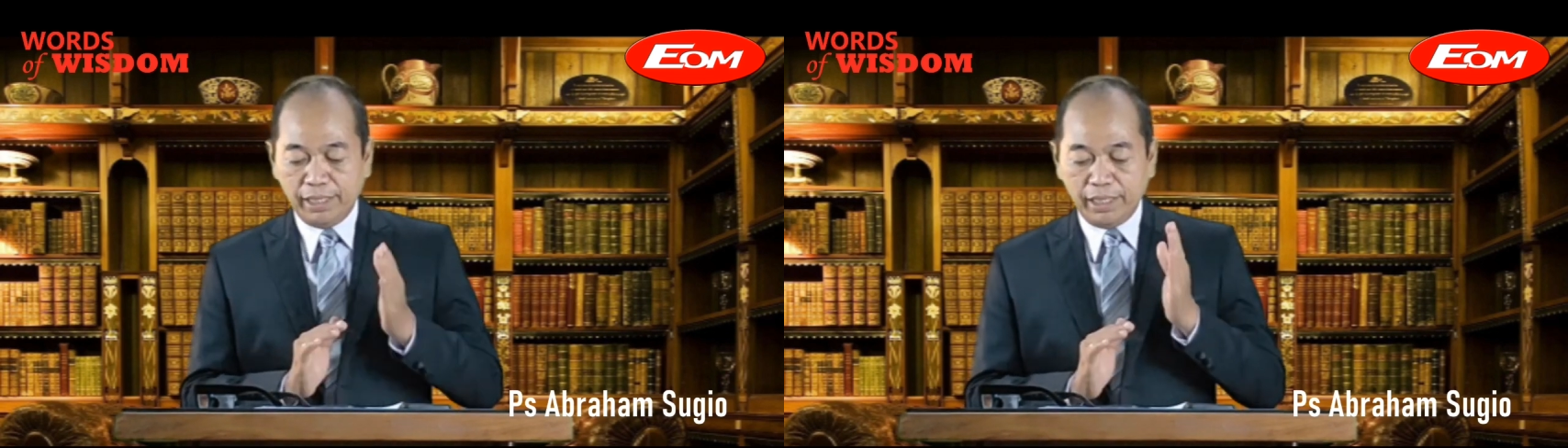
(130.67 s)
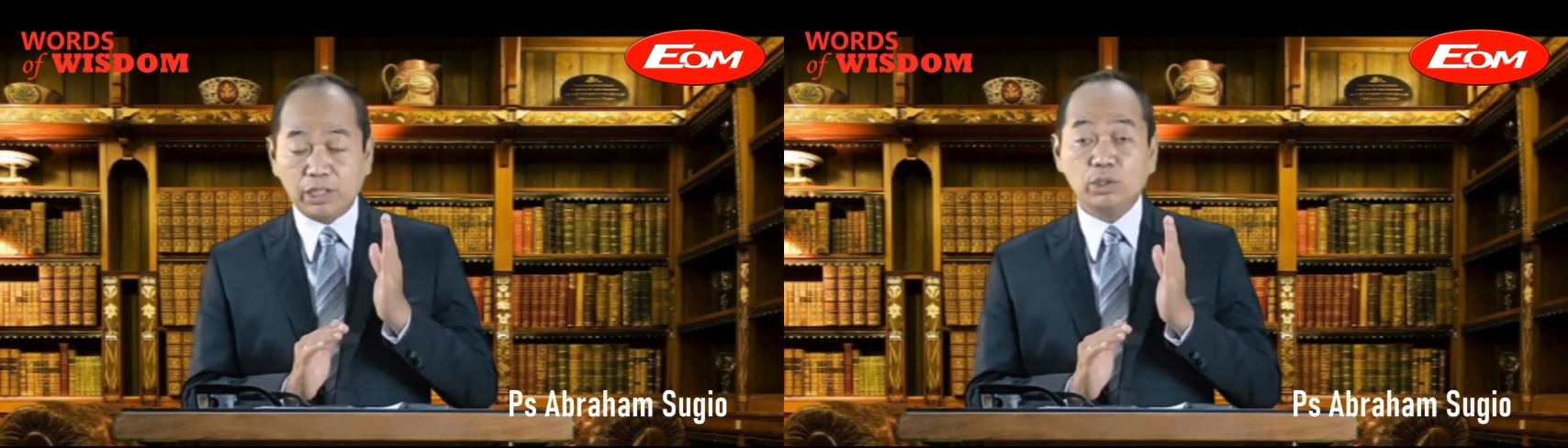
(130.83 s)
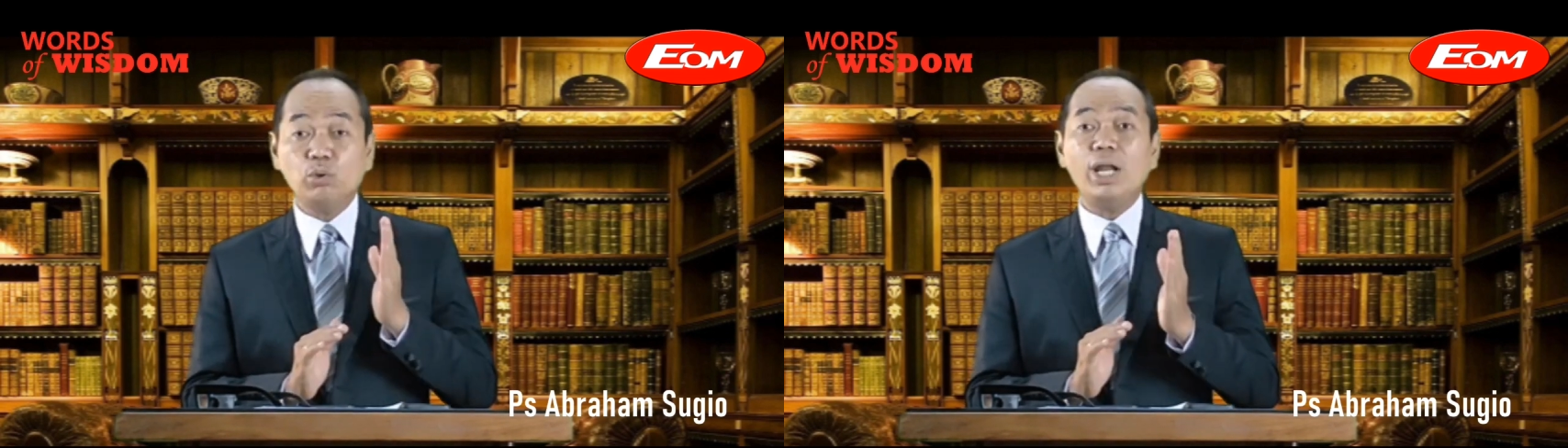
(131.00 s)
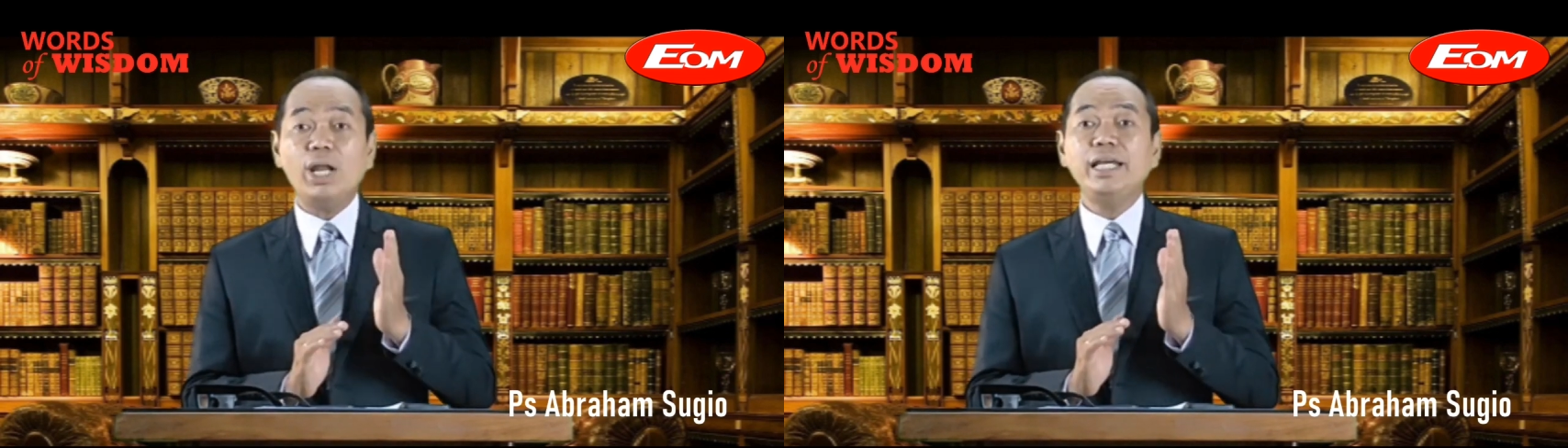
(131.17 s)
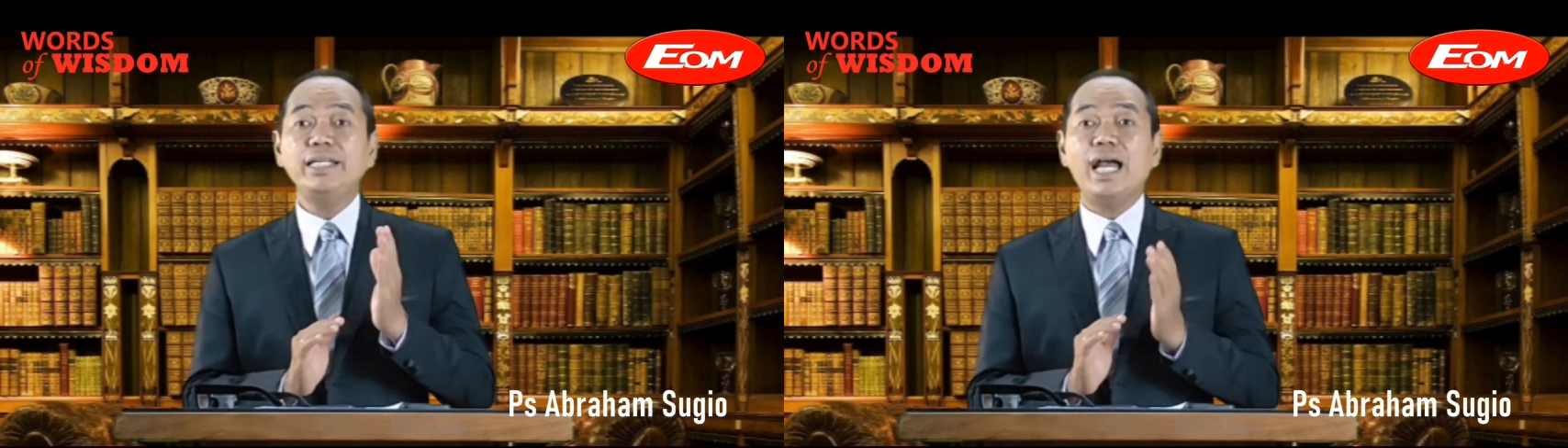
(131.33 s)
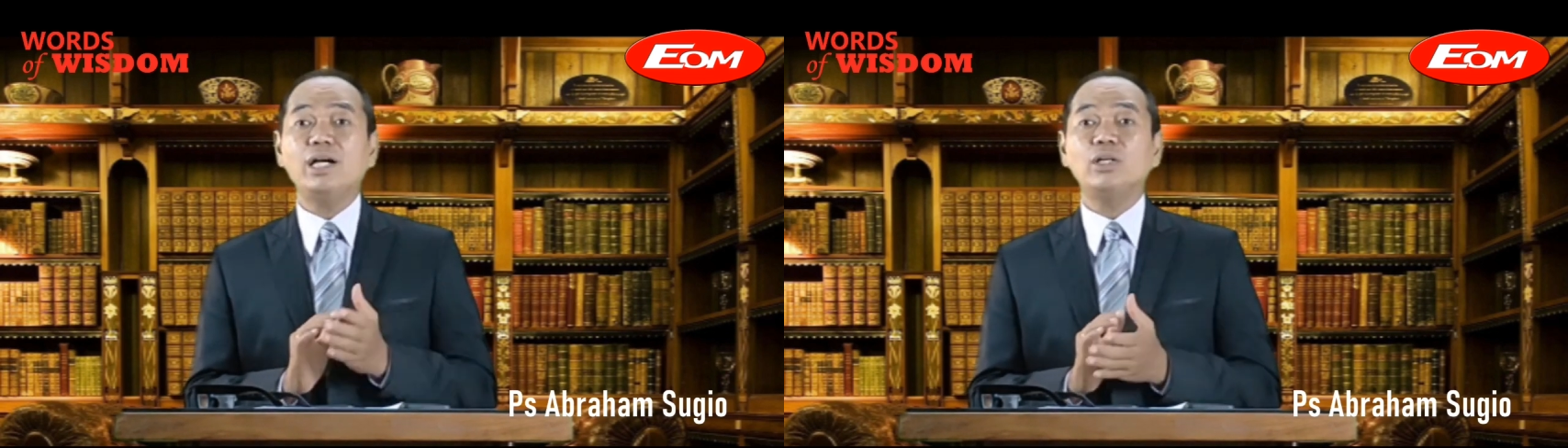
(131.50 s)

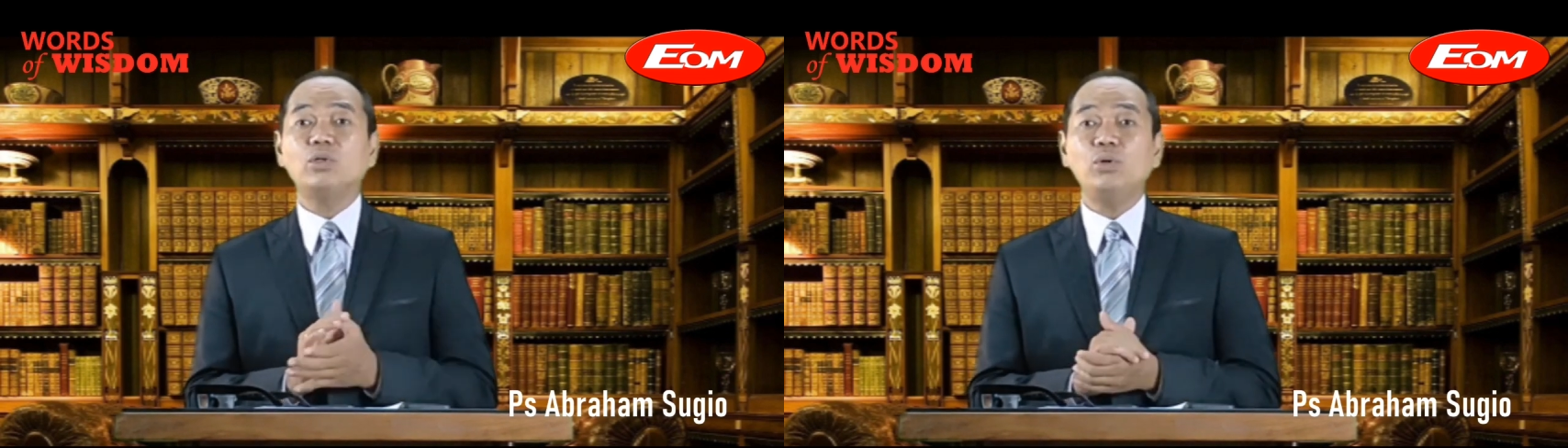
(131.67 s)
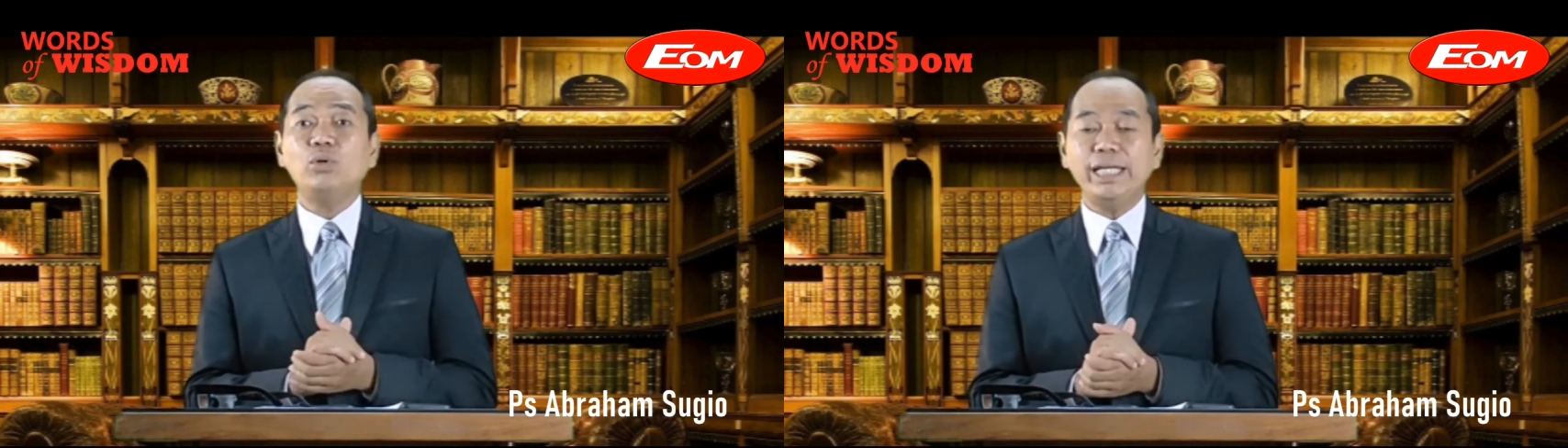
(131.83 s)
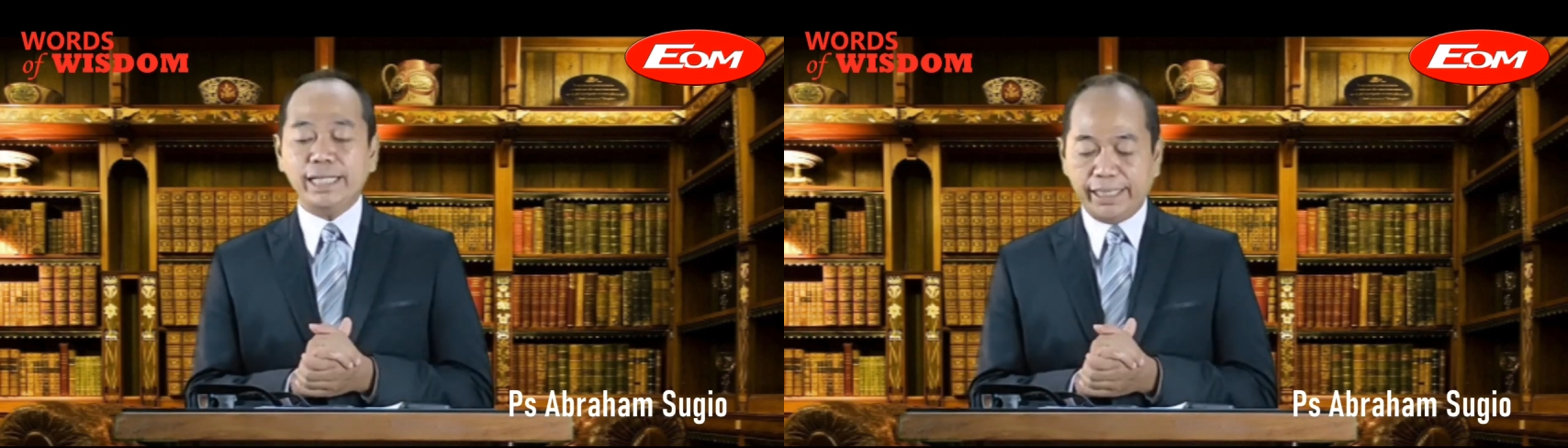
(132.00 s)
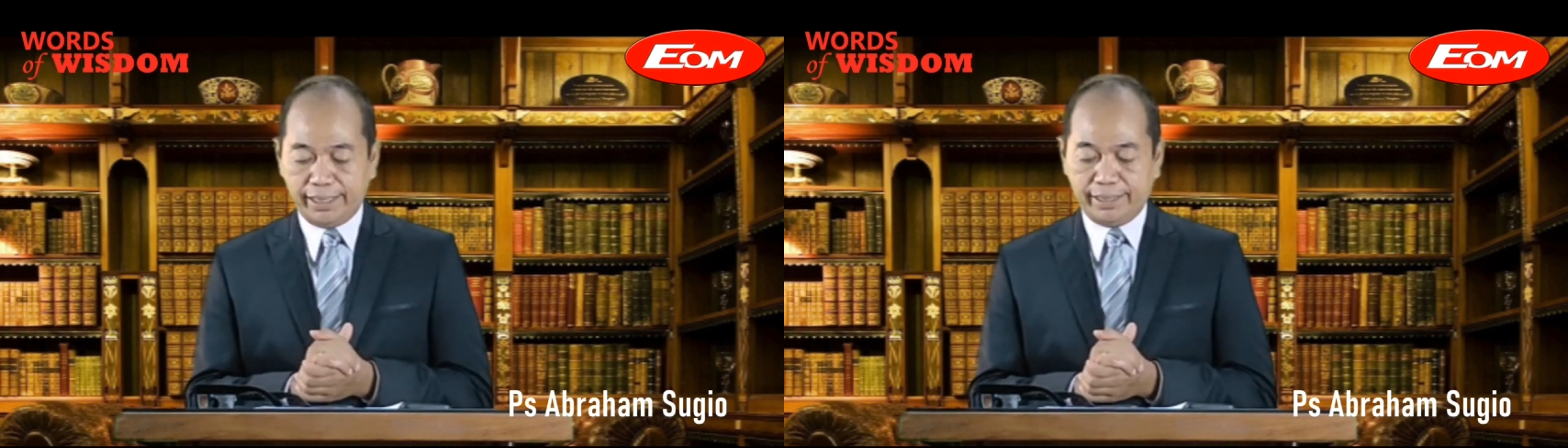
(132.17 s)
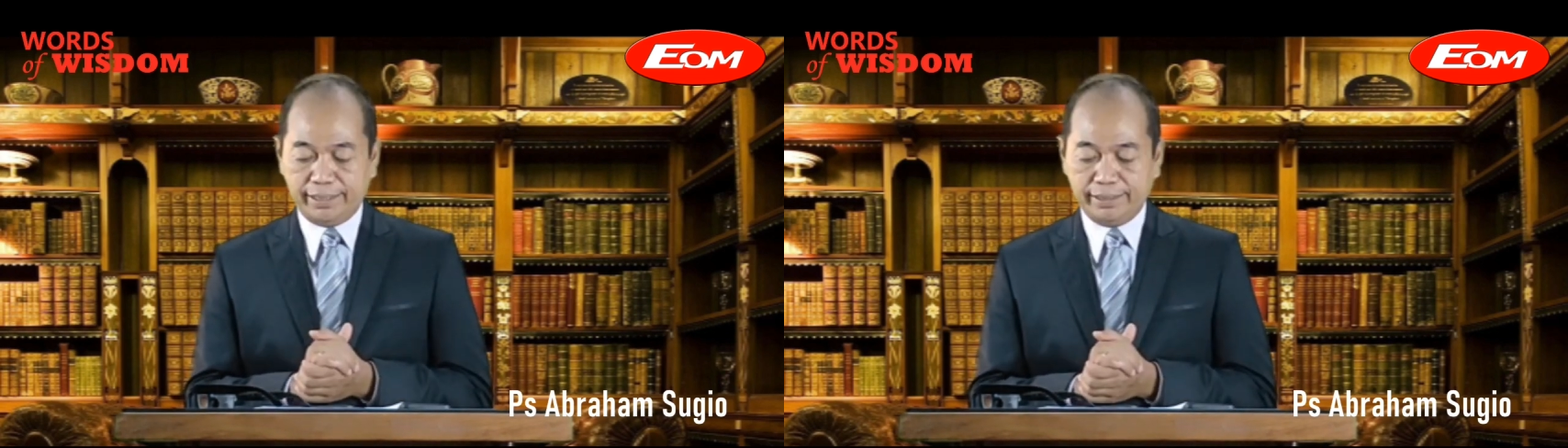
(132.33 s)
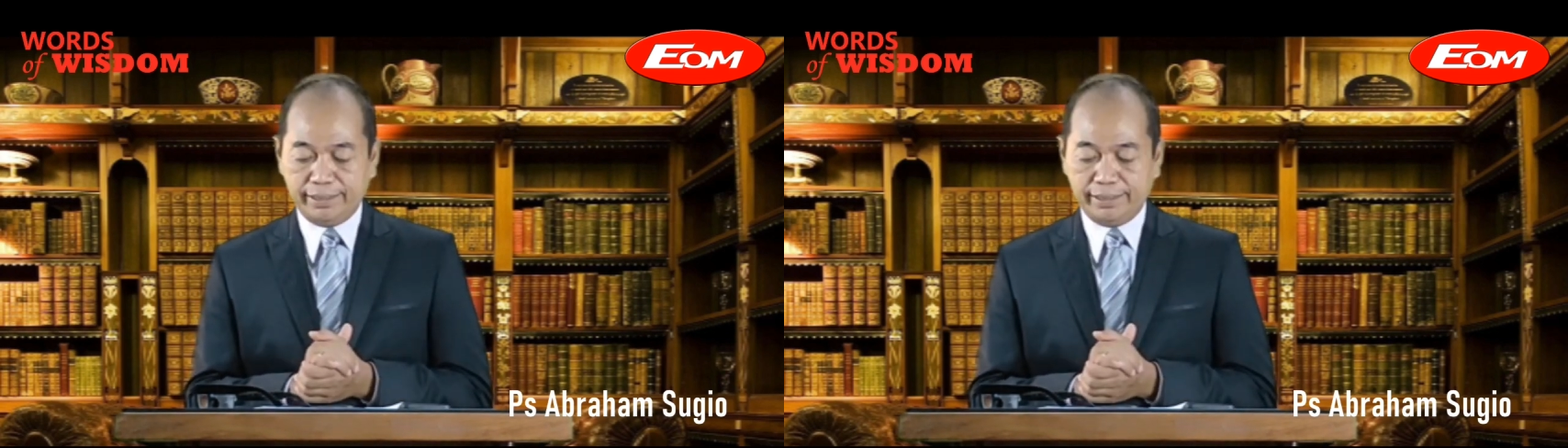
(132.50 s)
Itulah yang kuingin.